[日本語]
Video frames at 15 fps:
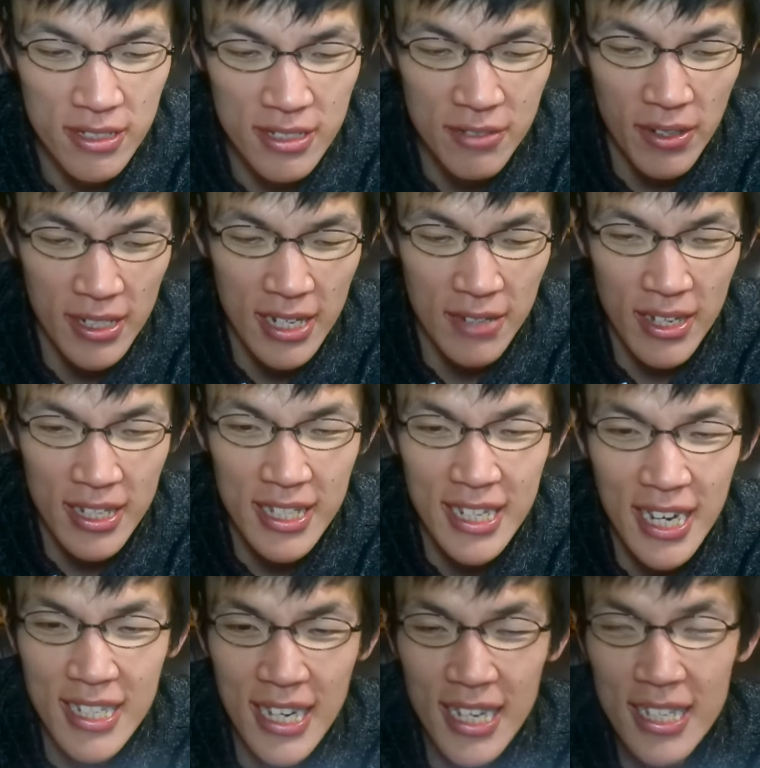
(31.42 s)
すわけにはい
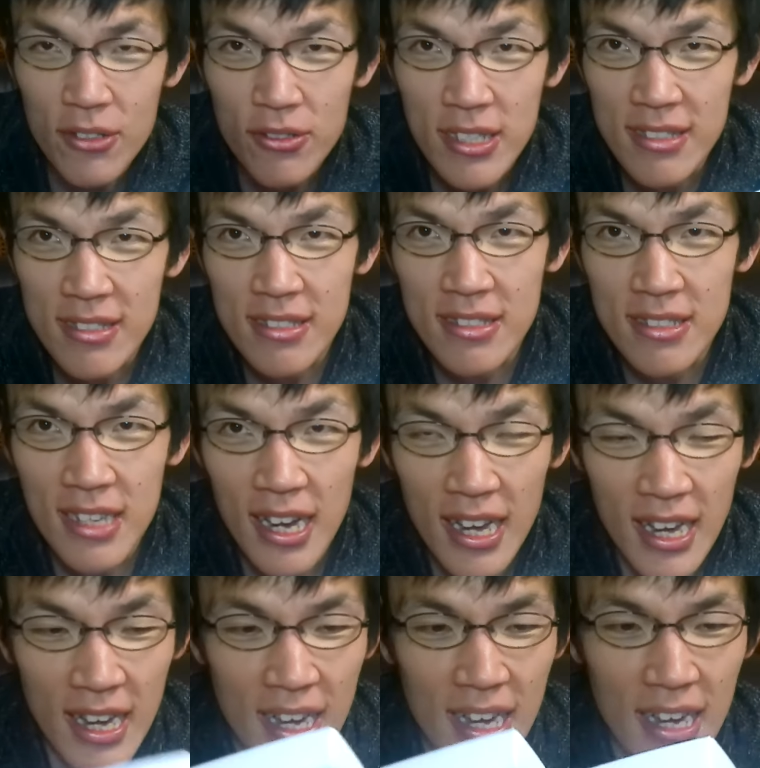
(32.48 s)
かないのです
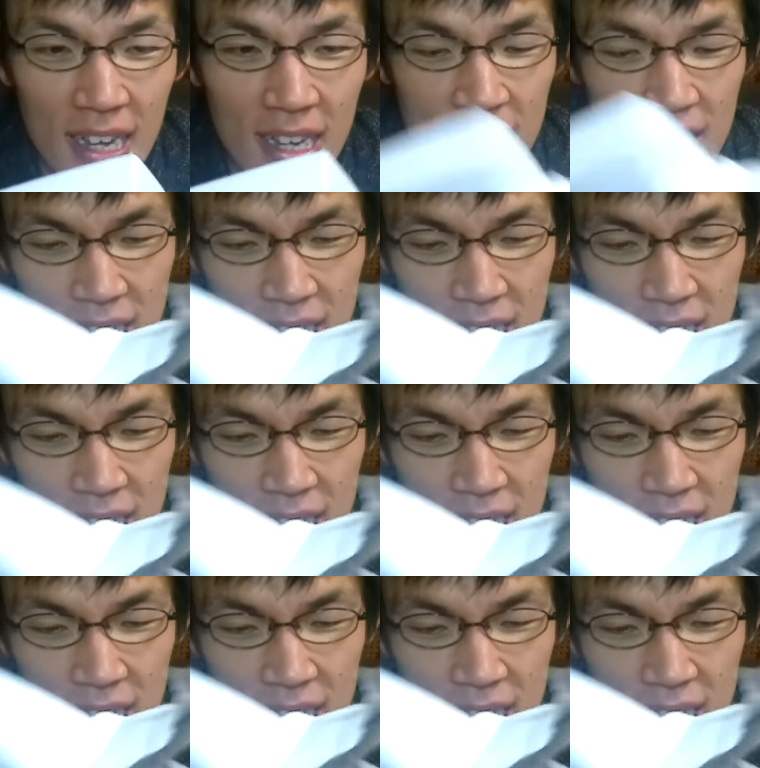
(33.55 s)
が、